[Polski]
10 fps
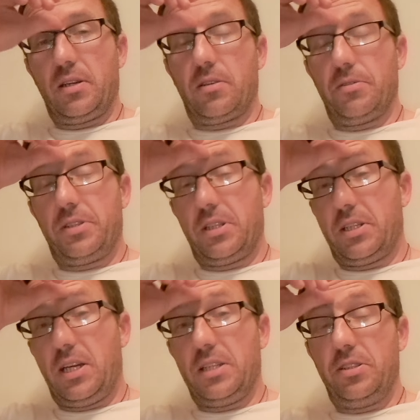
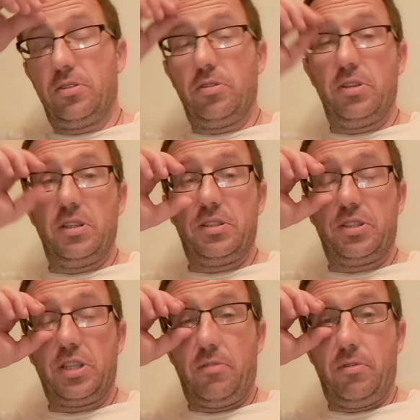konsekracji to jest
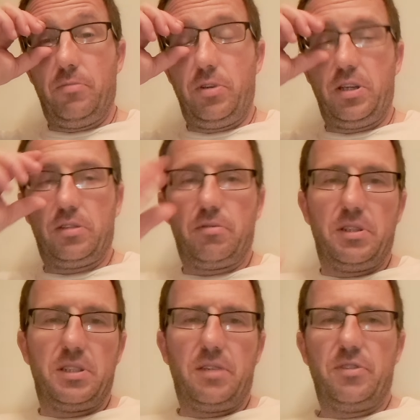ciało moje,
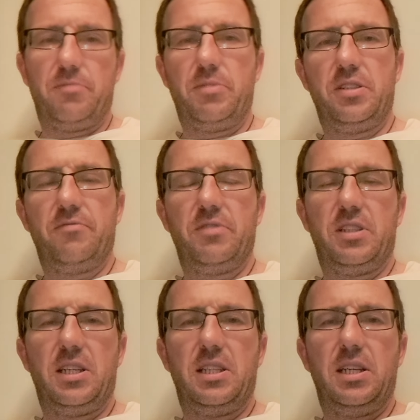które za was będzie
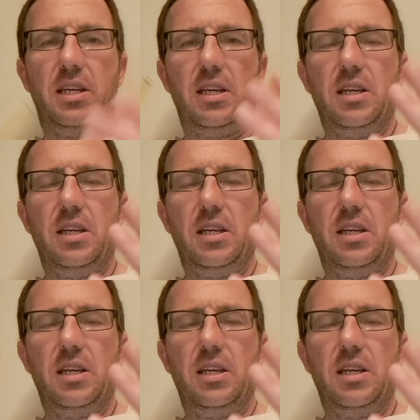wydane.